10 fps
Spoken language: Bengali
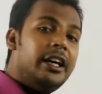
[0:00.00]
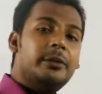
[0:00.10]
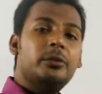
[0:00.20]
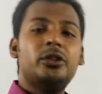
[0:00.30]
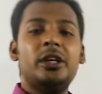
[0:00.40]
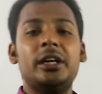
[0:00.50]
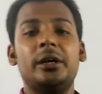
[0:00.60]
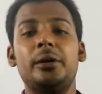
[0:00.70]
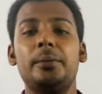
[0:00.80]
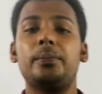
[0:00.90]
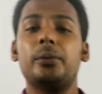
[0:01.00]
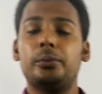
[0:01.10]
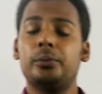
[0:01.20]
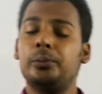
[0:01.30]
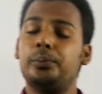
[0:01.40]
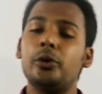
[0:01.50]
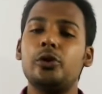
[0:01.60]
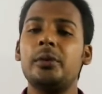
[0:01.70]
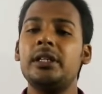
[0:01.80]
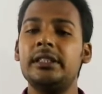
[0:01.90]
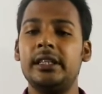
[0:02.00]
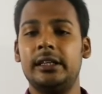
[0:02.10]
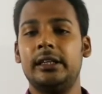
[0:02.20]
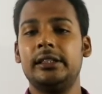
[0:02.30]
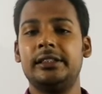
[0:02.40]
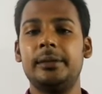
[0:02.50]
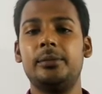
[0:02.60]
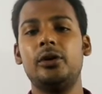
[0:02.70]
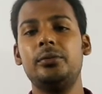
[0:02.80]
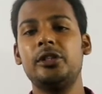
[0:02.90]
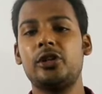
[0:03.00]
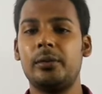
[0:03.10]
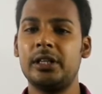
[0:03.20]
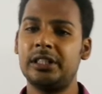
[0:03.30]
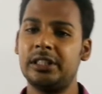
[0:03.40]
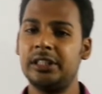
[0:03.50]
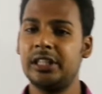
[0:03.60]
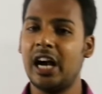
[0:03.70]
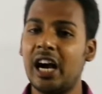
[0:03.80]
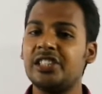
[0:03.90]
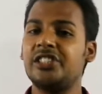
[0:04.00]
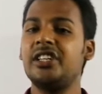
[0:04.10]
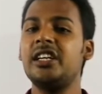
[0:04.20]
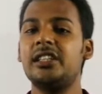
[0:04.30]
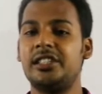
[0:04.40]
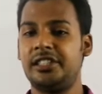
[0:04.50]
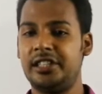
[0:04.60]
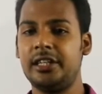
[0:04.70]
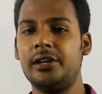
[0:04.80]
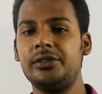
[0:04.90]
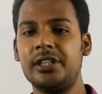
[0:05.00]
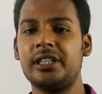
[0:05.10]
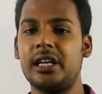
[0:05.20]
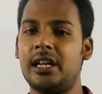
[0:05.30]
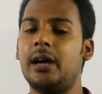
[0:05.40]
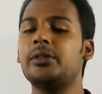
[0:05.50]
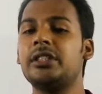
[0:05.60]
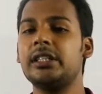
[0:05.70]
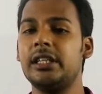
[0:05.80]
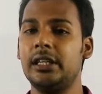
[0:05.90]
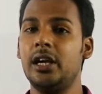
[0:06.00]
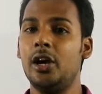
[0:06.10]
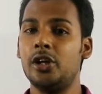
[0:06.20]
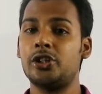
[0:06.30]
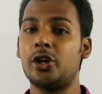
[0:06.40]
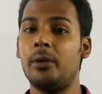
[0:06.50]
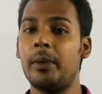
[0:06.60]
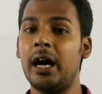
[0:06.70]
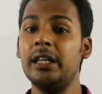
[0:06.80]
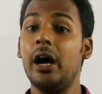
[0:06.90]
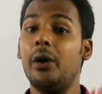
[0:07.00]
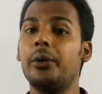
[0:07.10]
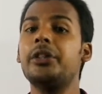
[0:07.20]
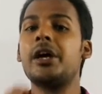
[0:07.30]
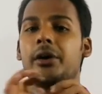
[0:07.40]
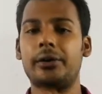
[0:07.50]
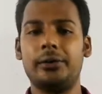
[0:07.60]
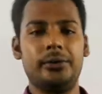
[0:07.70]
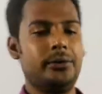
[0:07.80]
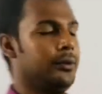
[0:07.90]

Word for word: এর মধ্যে প্রথমে যে যে বহুবী সমাস আসছে সেটা হচ্ছে তার নাম হচ্ছে কি সমান অধিকরণ